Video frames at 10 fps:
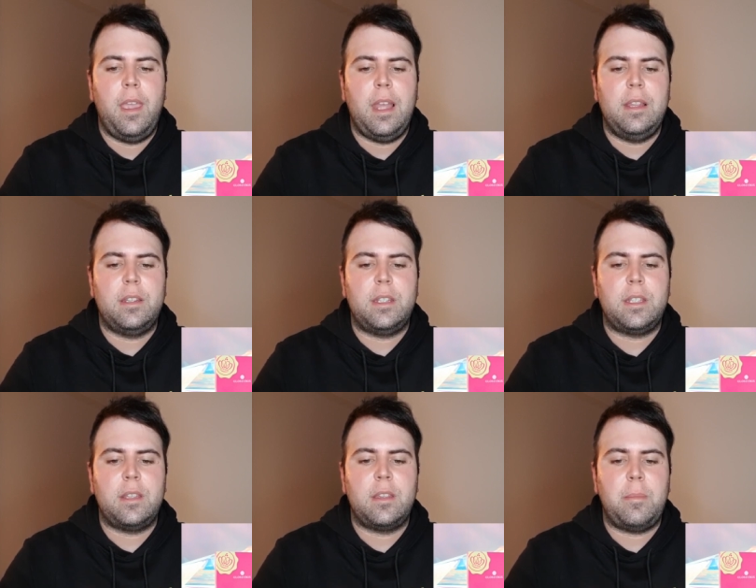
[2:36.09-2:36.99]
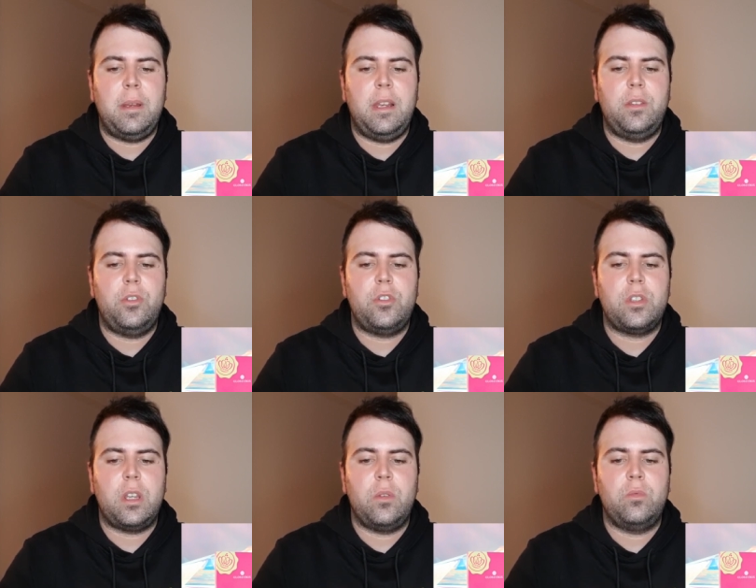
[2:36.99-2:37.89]
El de 60 ml
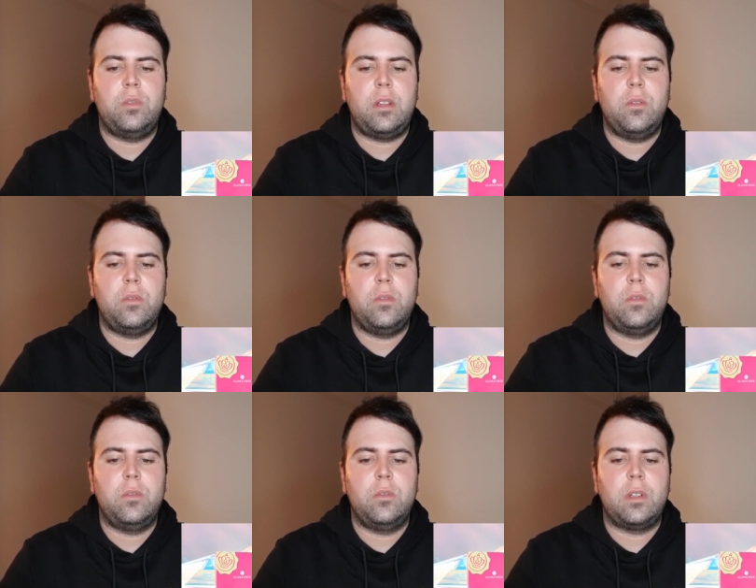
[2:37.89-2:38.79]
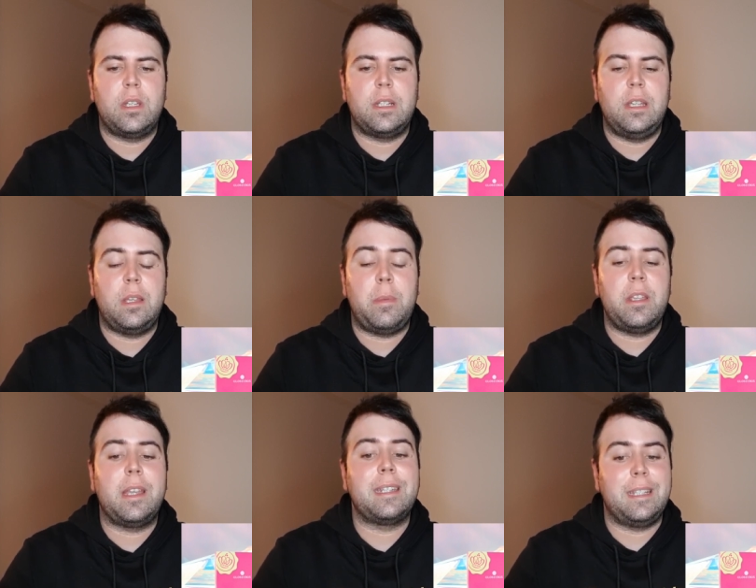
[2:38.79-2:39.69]
tiene un que es,
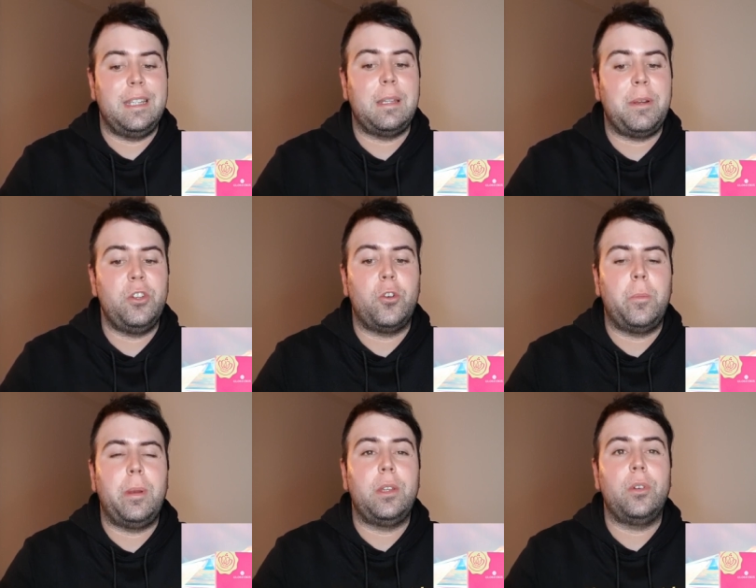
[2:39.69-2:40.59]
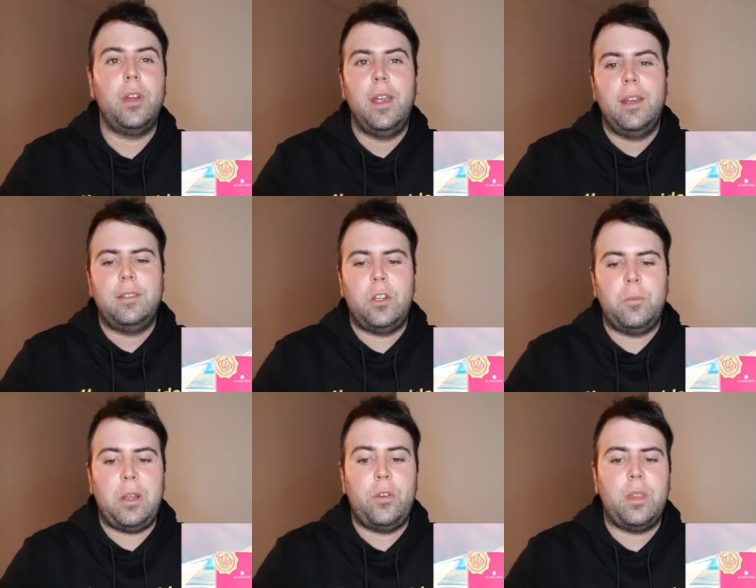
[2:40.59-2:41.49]
el de tamaño completo, tiene
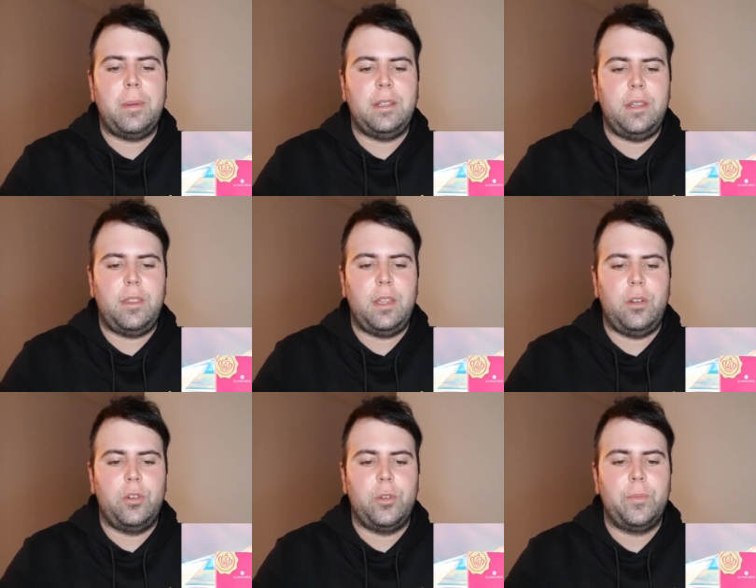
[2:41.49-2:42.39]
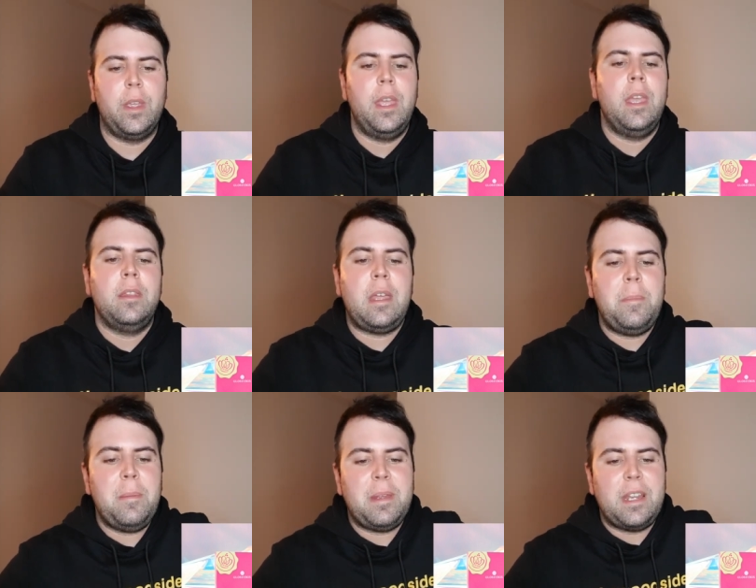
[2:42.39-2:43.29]
un valor de 25.
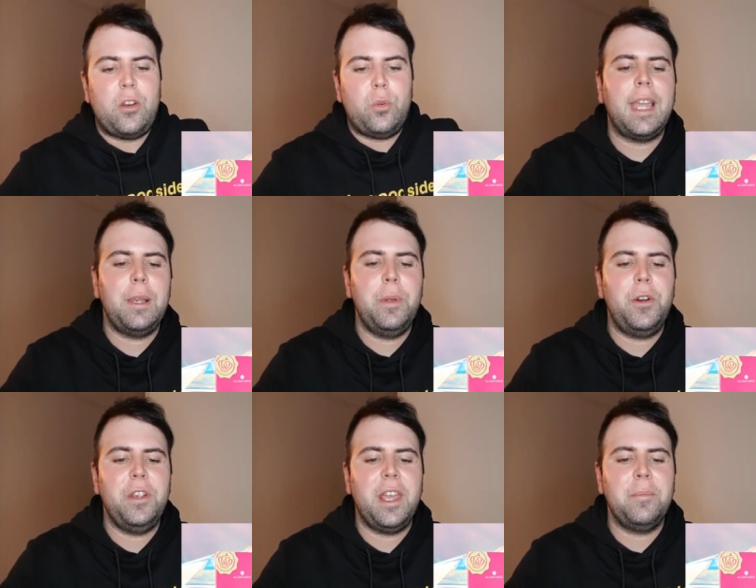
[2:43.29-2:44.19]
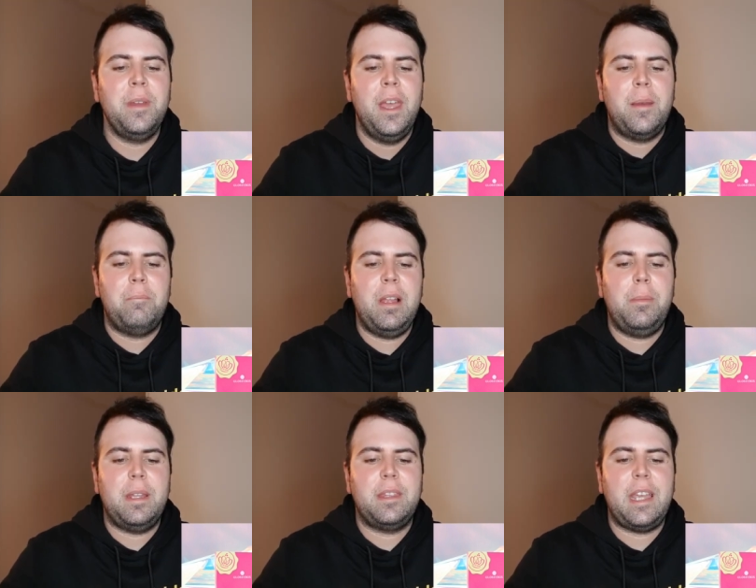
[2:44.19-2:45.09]
También viene el, el M
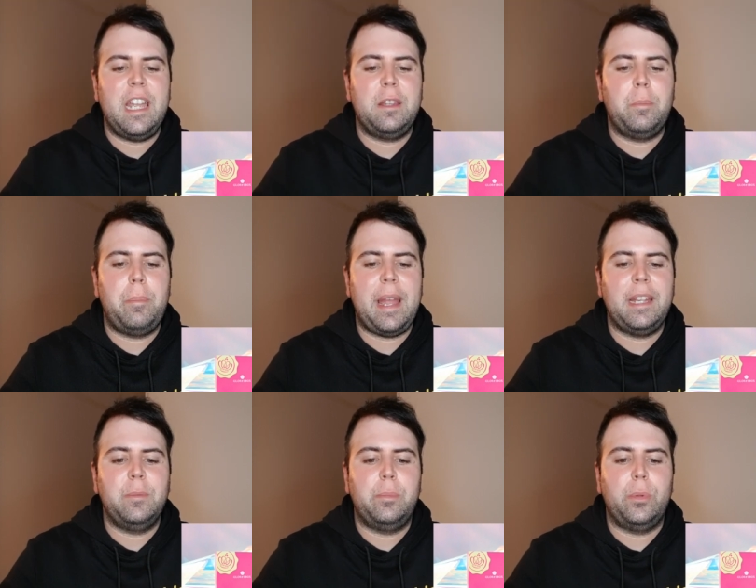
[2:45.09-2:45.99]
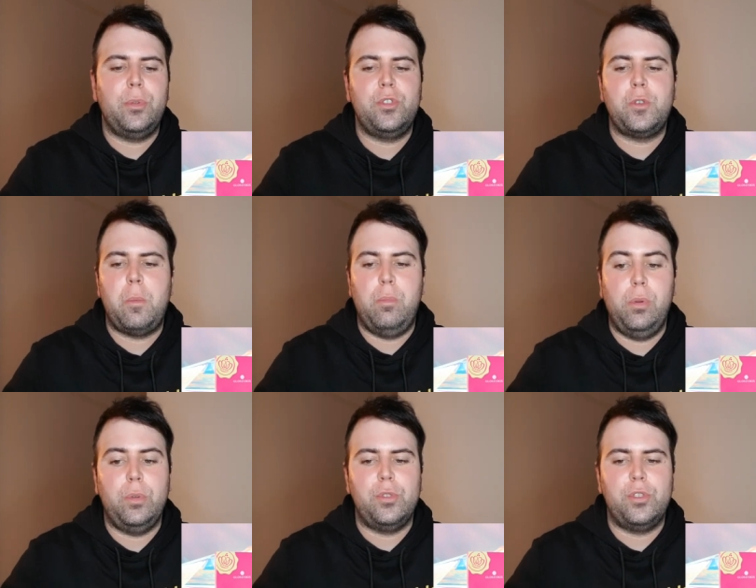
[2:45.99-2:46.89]
Velvet Night Pine Plush
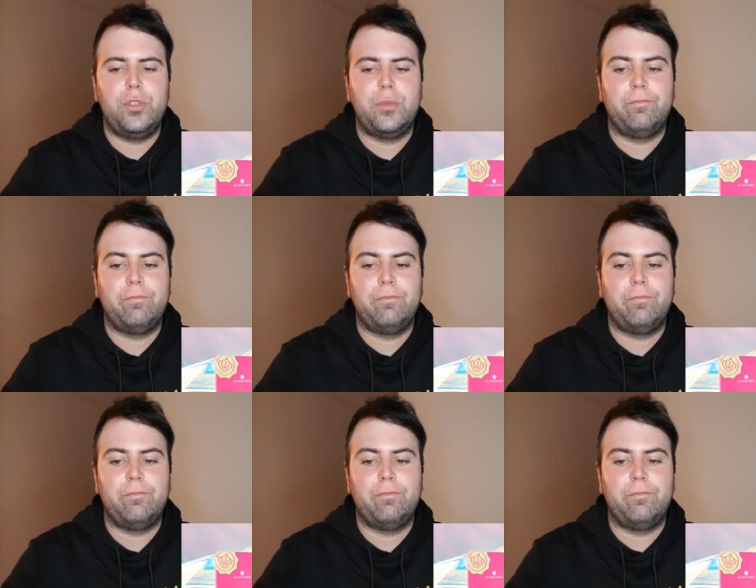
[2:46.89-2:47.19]
Blush.